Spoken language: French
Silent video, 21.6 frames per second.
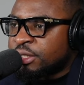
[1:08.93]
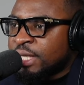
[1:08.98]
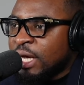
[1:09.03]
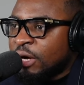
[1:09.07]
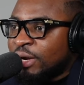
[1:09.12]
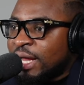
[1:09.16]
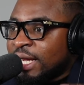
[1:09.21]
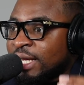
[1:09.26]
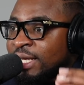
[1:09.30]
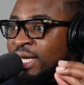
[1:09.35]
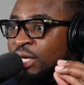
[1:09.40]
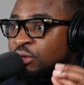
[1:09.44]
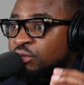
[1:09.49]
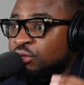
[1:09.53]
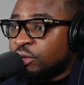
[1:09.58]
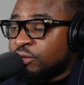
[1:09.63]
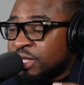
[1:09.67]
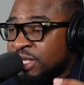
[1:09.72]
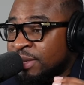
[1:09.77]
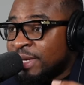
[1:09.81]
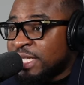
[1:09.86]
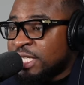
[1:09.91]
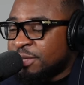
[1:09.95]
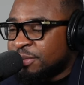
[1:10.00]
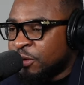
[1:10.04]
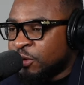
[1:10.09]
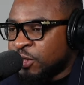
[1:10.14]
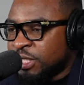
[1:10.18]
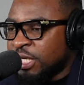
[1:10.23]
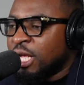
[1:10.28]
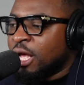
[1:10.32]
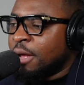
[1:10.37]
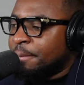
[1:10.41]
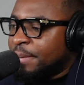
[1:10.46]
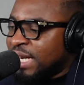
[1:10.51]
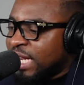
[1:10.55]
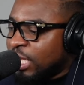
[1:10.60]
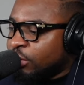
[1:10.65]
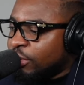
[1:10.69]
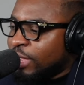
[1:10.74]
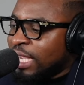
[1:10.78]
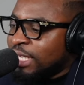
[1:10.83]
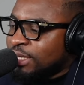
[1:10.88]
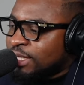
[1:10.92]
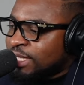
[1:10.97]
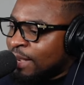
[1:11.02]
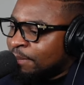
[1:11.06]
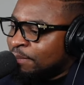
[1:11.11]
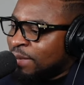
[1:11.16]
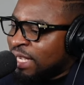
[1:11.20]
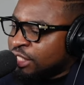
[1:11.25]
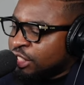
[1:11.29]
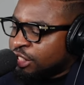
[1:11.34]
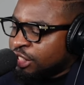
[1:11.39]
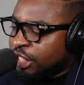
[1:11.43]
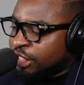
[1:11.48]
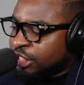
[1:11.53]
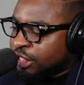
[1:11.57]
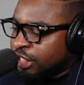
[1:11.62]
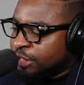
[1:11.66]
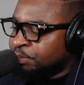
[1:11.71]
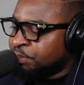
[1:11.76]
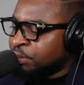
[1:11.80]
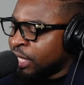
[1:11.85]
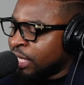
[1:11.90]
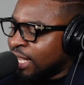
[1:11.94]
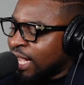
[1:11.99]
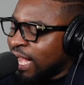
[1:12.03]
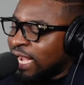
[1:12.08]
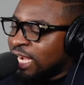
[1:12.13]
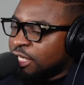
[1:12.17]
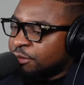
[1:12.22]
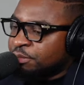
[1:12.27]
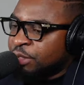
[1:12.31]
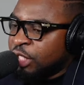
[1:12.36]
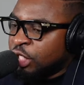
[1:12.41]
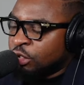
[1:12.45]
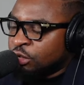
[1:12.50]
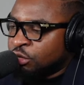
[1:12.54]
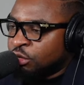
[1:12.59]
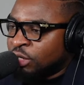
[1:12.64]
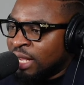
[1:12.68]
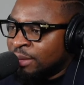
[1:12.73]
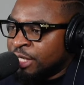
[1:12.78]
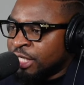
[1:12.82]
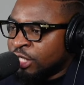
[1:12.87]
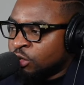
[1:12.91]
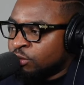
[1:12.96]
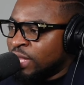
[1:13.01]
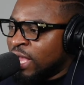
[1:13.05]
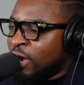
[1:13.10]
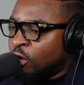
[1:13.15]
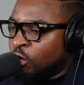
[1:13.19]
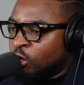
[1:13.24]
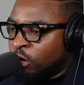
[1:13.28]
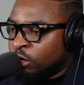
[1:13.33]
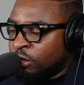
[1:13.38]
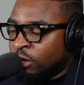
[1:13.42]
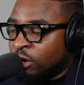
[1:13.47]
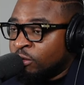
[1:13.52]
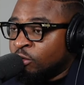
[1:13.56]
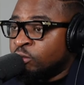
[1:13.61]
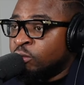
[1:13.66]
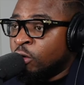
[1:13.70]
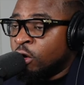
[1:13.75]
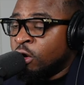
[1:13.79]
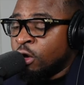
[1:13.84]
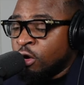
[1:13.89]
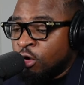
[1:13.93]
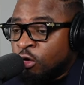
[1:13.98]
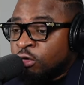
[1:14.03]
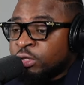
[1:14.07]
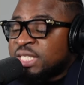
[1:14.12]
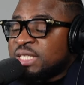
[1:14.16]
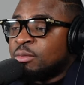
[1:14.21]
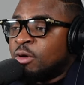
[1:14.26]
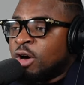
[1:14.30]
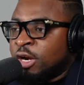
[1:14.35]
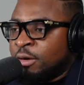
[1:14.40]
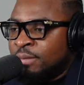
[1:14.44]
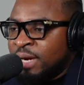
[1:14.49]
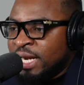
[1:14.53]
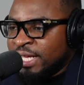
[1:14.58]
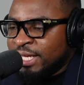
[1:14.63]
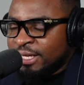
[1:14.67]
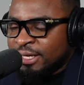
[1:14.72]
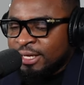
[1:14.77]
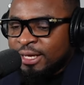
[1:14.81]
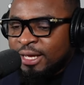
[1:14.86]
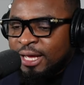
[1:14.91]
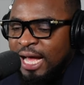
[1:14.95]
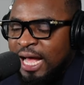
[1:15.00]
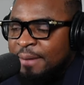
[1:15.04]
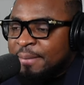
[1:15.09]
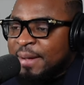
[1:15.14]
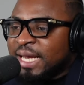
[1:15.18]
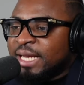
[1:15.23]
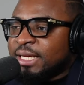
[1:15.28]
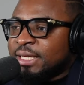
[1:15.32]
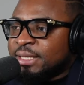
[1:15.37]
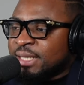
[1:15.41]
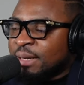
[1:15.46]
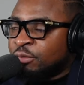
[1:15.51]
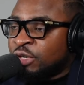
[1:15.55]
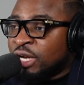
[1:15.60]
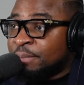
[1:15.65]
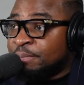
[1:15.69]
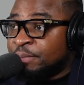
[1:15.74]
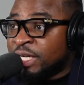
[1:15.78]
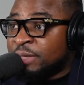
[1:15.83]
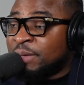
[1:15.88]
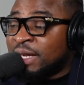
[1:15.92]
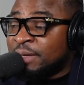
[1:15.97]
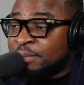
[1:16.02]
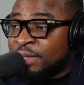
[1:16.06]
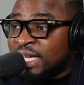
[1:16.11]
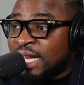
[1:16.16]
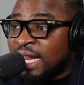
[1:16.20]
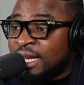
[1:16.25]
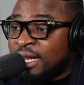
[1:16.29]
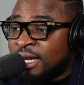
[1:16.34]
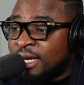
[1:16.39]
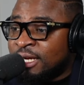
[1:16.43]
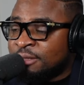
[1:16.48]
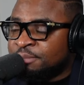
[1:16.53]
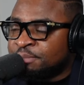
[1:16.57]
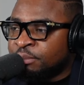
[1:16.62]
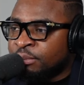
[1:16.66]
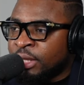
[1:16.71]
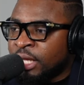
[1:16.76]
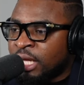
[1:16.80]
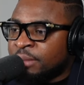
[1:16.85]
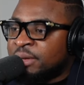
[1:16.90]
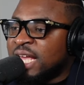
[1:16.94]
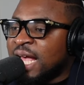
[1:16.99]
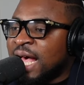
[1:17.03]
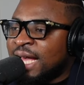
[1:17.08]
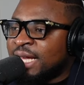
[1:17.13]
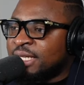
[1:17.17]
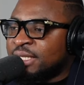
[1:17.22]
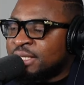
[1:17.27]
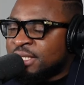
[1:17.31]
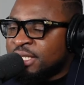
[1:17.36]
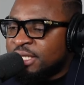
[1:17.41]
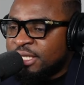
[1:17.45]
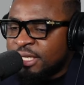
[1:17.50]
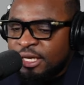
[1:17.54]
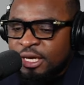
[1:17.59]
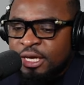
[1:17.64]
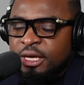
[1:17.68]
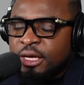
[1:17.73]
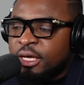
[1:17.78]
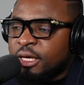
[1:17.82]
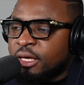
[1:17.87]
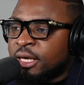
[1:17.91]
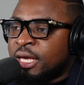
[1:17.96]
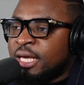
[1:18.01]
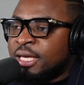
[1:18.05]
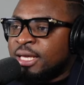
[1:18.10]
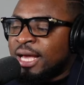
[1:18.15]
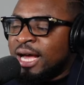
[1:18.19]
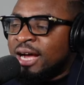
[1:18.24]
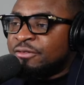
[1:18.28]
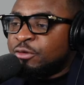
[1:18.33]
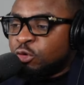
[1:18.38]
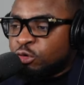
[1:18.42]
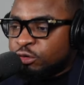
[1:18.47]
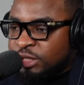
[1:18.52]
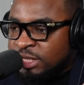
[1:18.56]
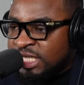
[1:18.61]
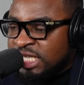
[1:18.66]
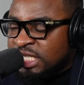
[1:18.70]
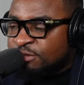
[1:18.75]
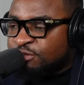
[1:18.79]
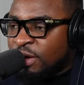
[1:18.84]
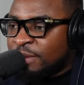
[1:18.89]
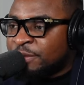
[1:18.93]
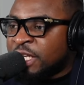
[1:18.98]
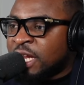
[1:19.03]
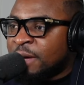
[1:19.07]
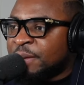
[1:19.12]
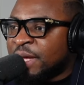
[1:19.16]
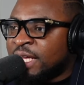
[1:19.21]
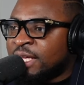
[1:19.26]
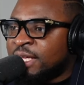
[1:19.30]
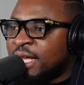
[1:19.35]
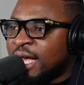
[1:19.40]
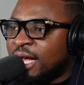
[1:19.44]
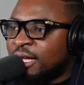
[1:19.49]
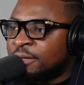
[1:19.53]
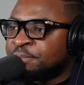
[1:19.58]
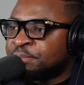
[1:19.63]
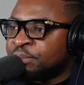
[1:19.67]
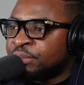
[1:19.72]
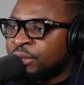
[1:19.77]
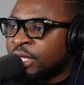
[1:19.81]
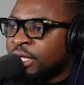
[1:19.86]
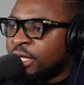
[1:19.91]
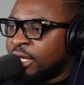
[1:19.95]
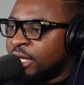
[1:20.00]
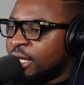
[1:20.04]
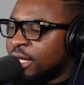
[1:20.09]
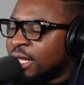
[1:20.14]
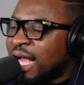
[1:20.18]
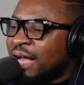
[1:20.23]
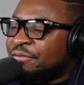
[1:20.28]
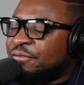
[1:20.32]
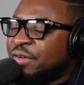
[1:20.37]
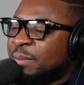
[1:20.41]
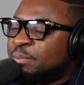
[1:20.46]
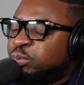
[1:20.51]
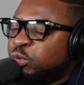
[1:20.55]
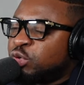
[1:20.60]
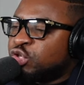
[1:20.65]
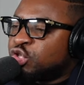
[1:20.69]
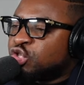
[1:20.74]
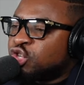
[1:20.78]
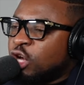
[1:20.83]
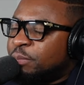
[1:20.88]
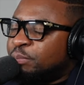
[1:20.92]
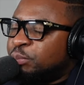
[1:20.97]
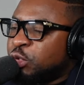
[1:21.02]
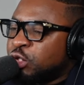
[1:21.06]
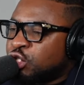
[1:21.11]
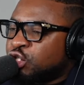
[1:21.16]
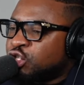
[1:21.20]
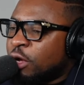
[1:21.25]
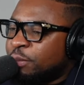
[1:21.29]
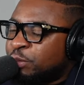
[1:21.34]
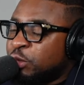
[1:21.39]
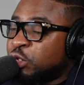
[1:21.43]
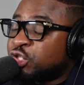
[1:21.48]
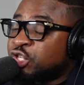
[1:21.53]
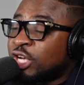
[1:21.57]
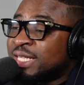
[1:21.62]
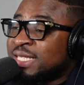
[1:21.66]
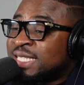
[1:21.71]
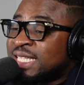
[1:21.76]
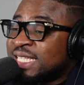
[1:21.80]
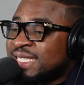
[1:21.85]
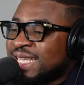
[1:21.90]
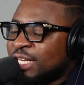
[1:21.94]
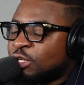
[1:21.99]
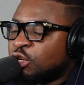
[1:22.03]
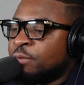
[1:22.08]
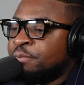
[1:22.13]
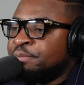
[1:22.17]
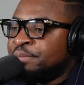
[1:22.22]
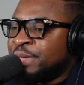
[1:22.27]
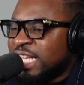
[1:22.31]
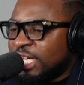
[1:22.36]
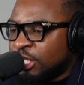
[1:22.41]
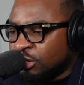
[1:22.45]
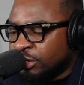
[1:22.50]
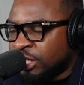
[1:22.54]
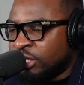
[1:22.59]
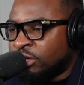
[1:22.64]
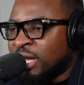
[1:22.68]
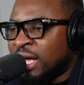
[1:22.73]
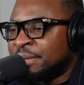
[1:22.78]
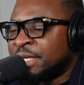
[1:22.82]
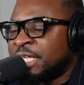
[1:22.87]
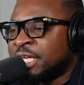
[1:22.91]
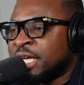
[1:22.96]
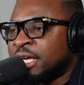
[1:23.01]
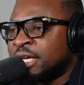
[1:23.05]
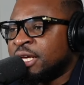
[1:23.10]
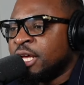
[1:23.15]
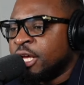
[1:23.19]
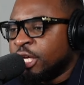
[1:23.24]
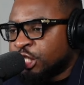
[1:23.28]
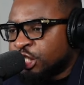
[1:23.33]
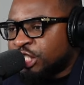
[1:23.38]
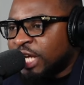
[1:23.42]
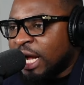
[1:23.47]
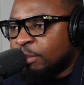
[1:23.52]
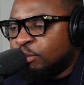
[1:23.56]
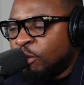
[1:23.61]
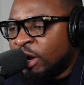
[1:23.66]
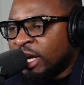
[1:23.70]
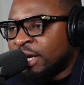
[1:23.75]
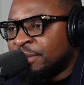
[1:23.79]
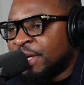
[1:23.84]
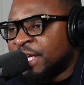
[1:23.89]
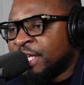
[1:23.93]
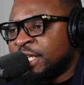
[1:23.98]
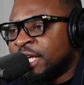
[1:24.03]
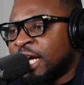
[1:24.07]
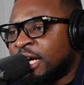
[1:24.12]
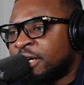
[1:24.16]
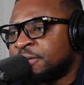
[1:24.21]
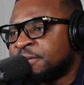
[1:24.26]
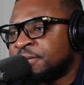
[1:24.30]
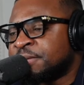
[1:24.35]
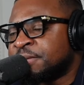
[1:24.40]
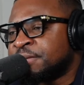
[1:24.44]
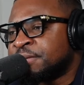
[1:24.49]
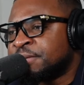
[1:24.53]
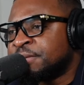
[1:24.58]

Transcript: Ça ou la gagne c'est merci pour dire. Pendant que Haïti a marché chercher 40 millions de dollars américains bien encore on on petit bol blé. A regarder qui ça mon a mettre là-dedans, mais eh Haïti gagne environ 10 familles dans pays a qui a fait plusieurs plusieurs plusieurs dizaines de millions de dollars américains chaque mois dans pays a.